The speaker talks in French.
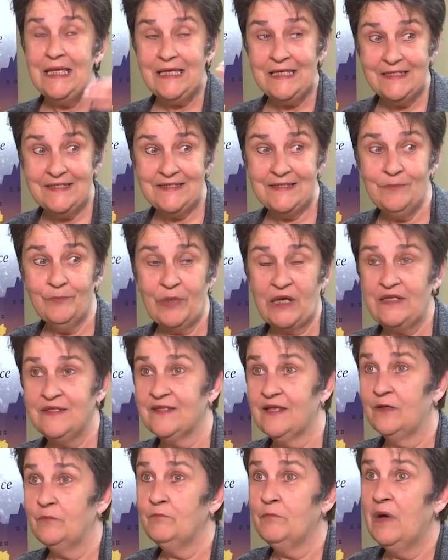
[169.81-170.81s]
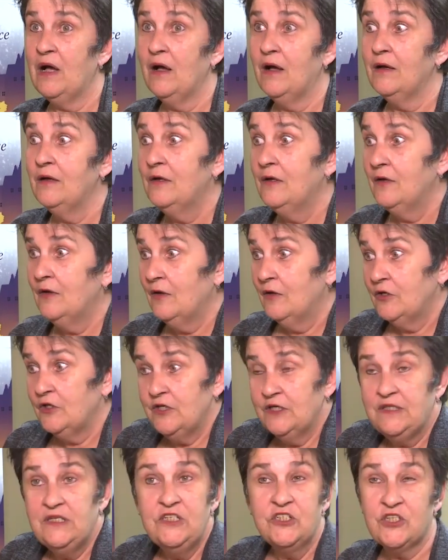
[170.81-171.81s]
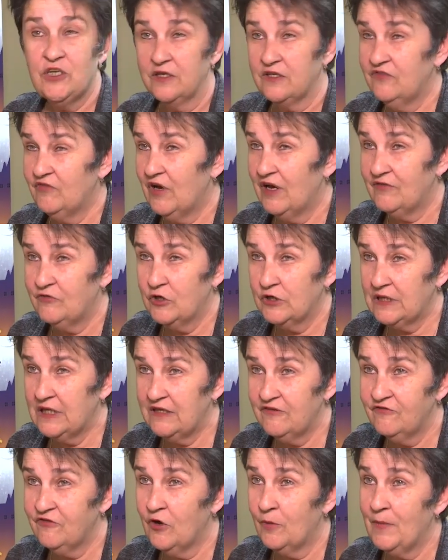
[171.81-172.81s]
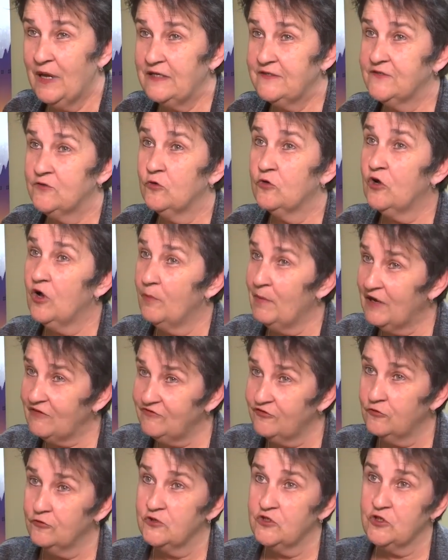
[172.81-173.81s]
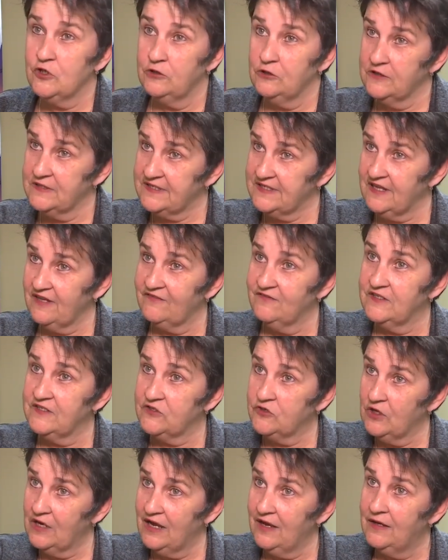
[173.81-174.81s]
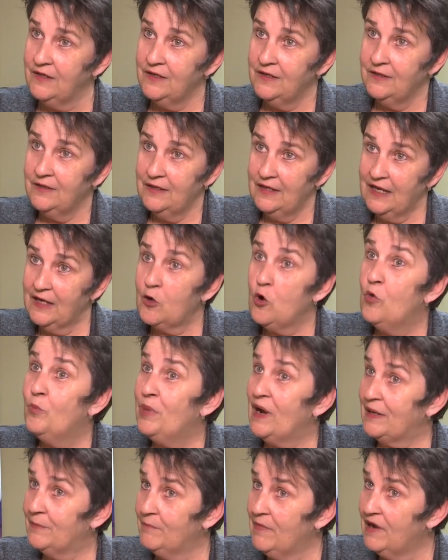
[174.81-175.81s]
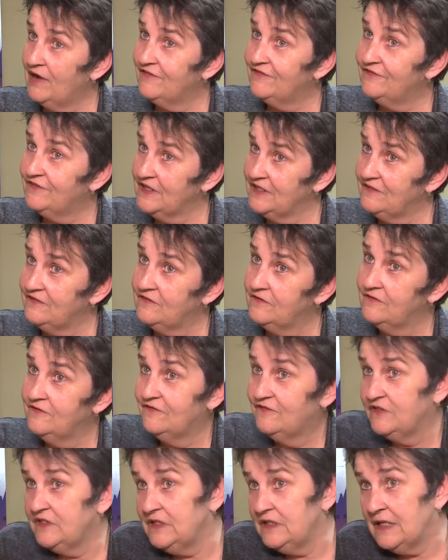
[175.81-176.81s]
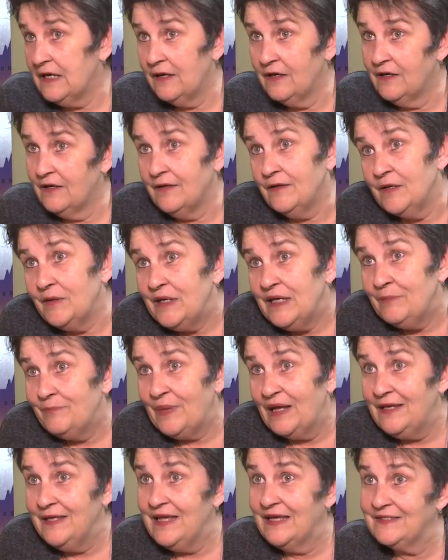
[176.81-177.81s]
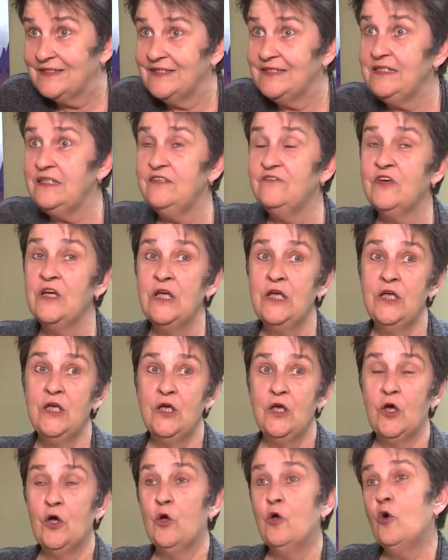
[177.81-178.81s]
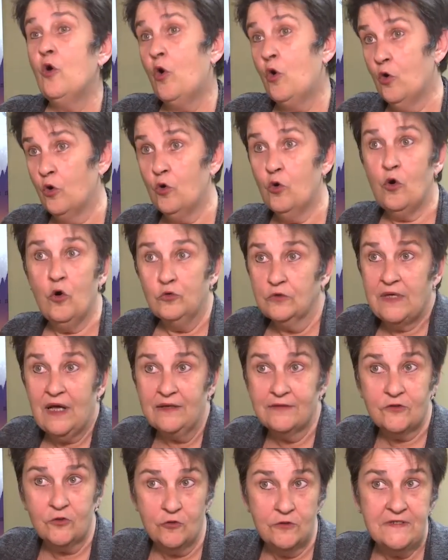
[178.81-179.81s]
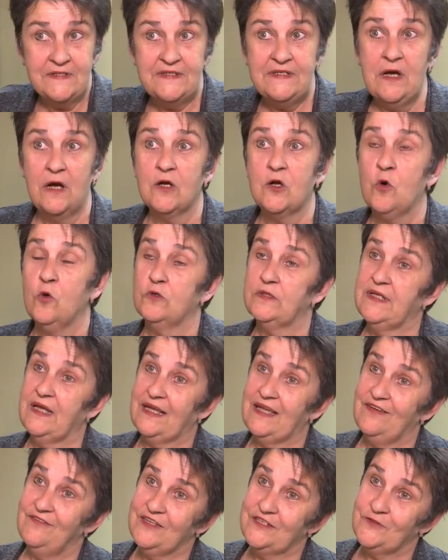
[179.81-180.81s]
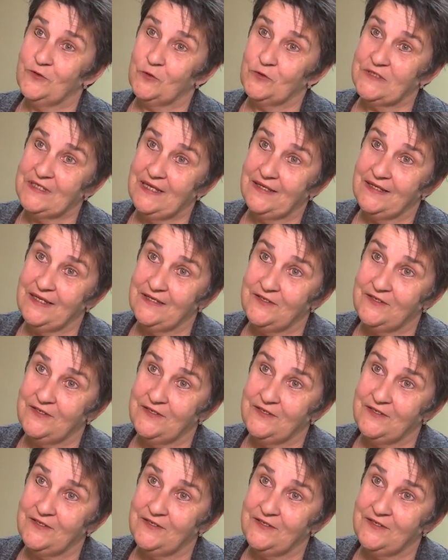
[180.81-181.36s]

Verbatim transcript: Et si présentement, il y a des gens qui veulent avoir d'informations, comment fonctionne le service de l'accompagnement fin de vie euh, et palliative, euh, on entre aussi en contact avec son centre